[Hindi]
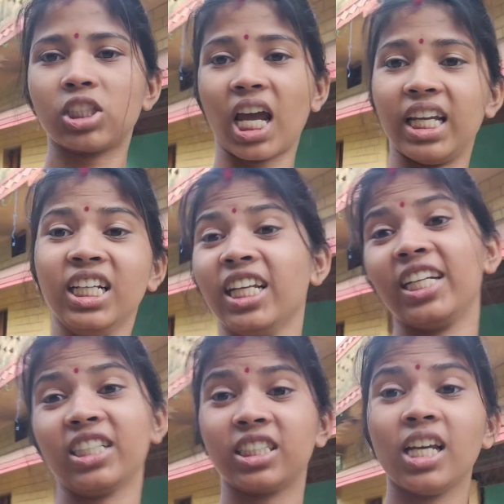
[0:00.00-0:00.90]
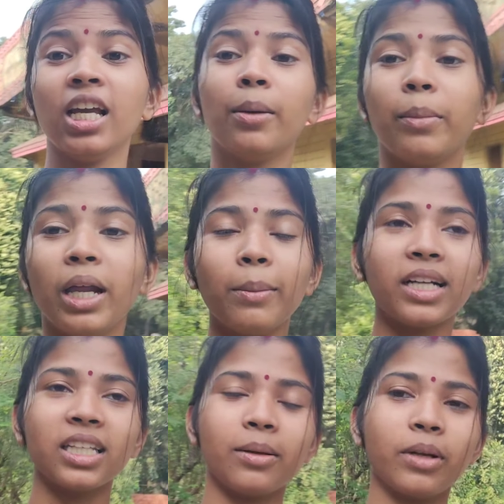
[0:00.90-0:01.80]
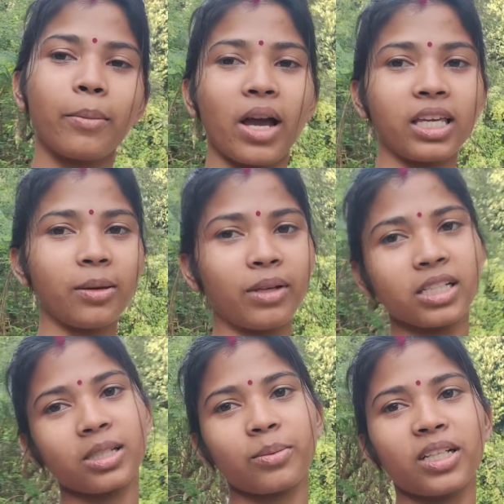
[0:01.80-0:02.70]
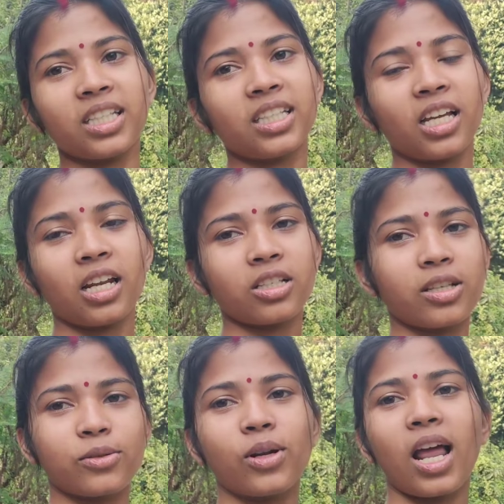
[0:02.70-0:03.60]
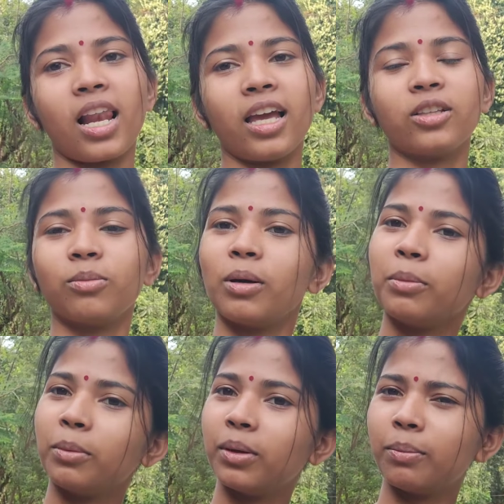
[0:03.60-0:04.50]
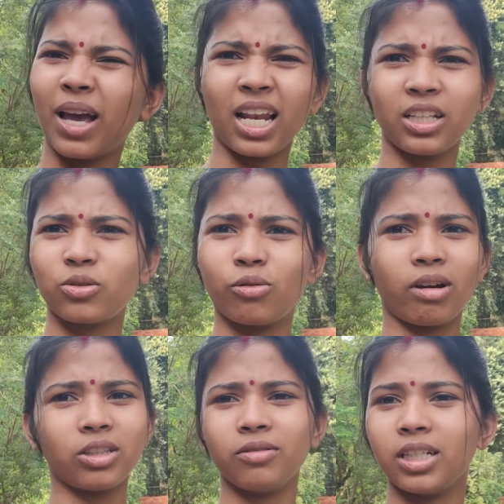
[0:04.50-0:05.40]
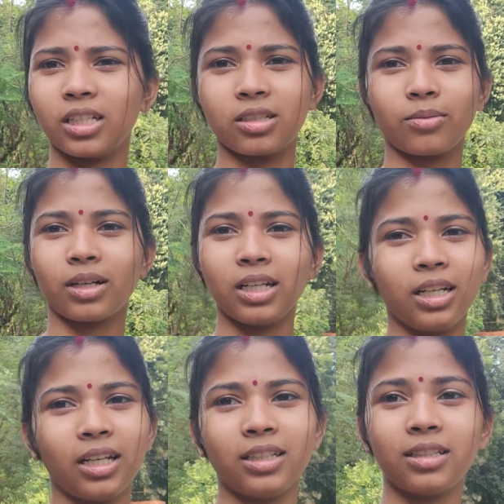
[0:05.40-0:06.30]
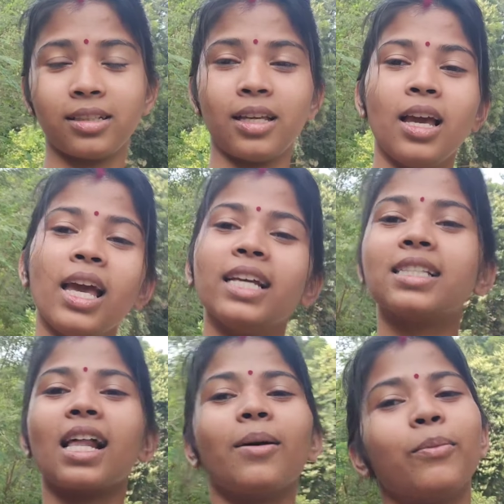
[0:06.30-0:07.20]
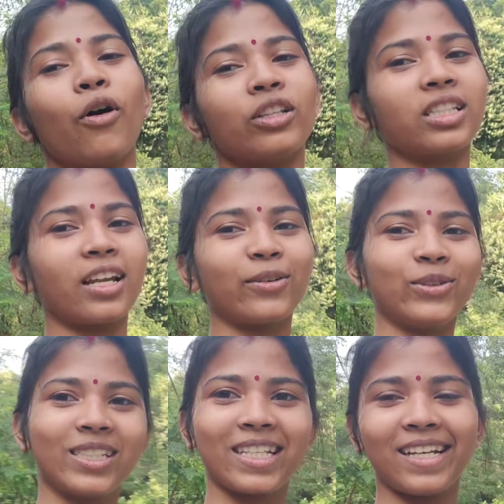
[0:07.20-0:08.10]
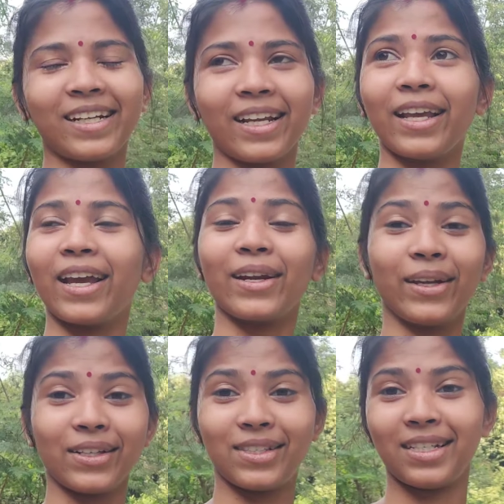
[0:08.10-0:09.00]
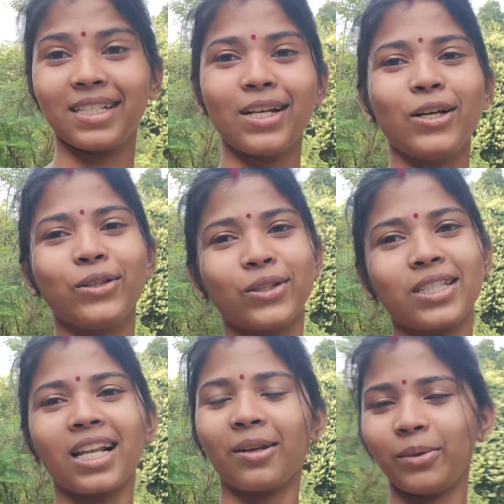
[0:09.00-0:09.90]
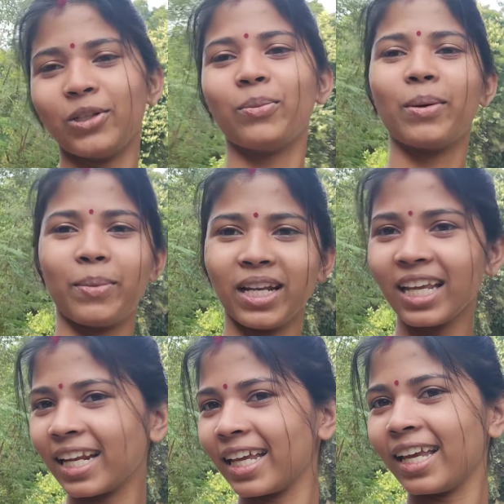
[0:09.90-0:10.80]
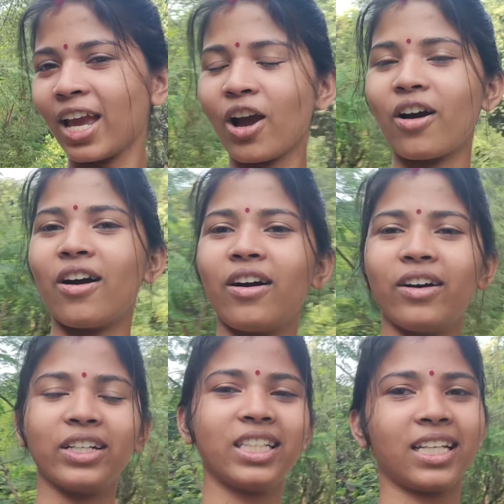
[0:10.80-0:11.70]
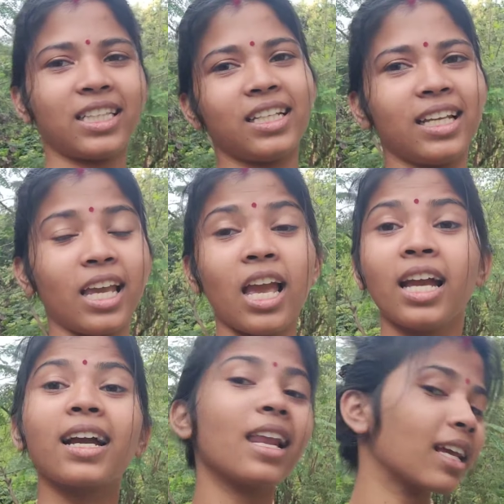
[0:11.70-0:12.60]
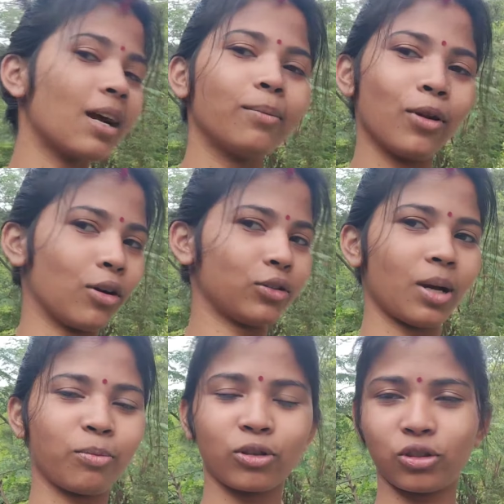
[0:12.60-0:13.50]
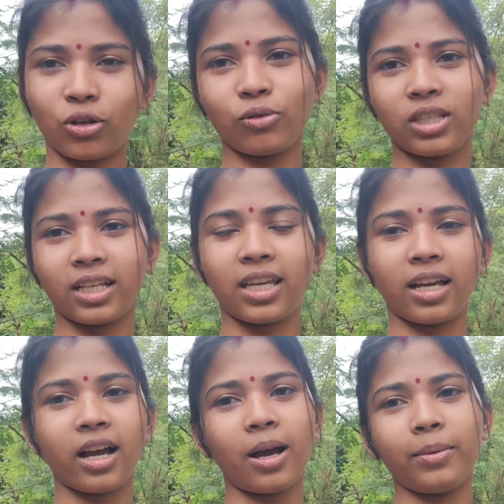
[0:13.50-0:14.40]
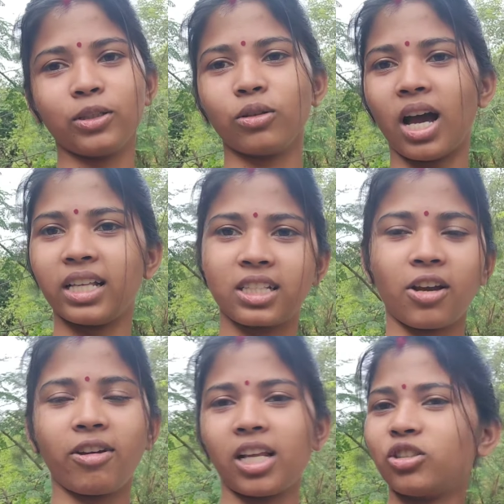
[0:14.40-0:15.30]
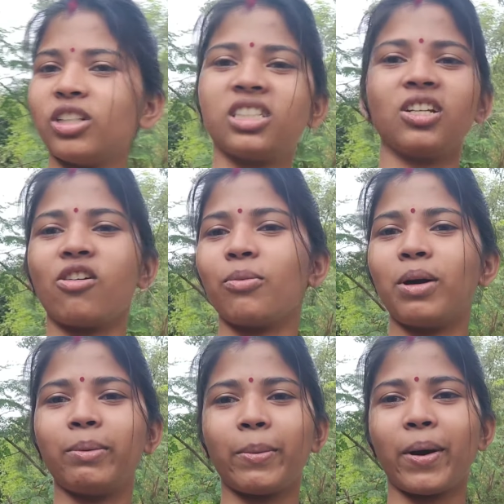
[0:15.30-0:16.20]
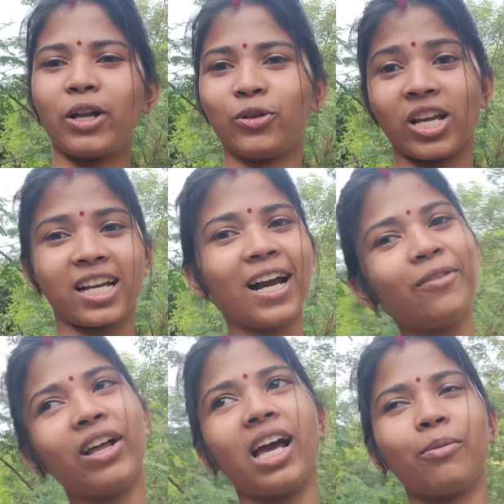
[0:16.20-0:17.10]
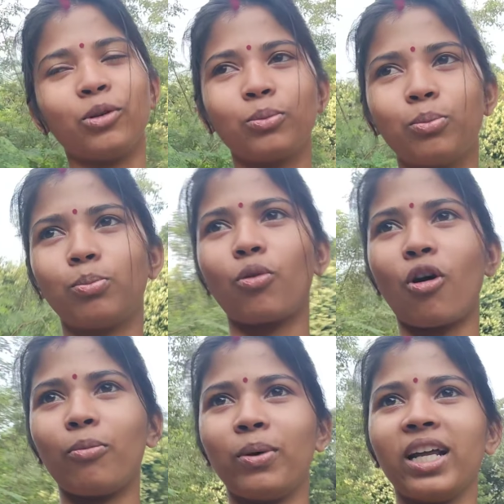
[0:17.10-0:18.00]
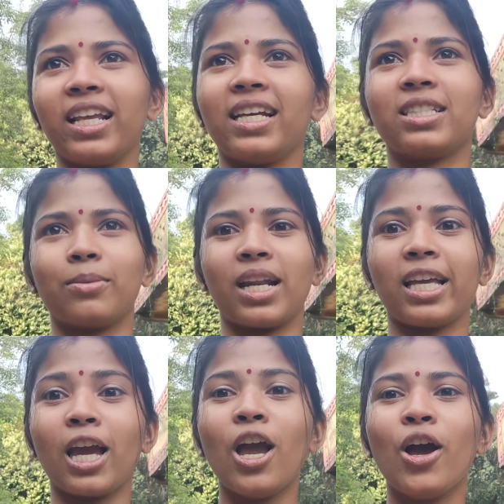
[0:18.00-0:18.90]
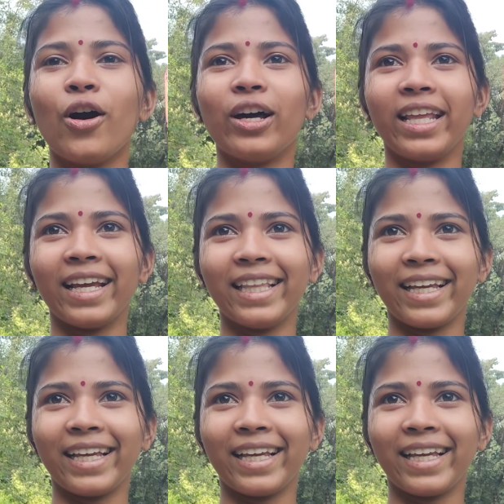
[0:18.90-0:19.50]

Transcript: ट्राई ही नहीं करते मेन बात है हम ना मायके में ये सब करते थे ना ससुराल आए तो मम्मी भी पहले शुरुआत में ये सब करने नहीं देते थे इस साल हम बहुत सारा कुछ सीख नया नया चीज़ तो चलिए वीडियो पे बने रहिए और देखते रहिए कल का ब्लॉग तो आप लोग ज़रूर देखिएगा अभी तो आज का वाला तो ऐसे नॉर्मल में पार हो गया कल वाला हम लोग प्रॉपर ये सब बनाएंगे और ये